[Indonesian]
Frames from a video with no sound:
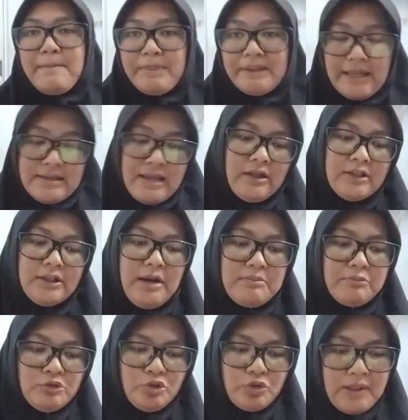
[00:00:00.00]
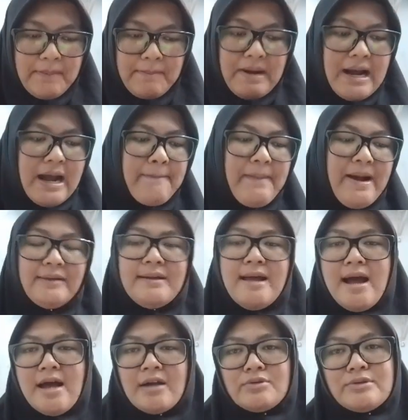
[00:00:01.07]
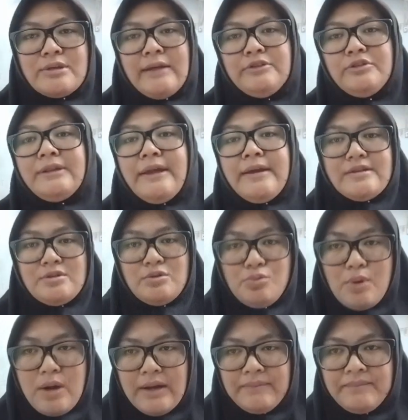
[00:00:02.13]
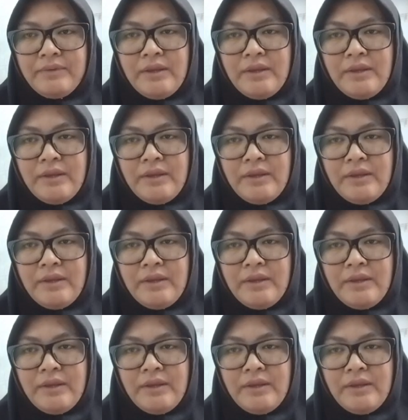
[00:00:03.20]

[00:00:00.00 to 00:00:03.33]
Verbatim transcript: Pertanyaan ketika muncul, mengapa Anda harus lanjut S2?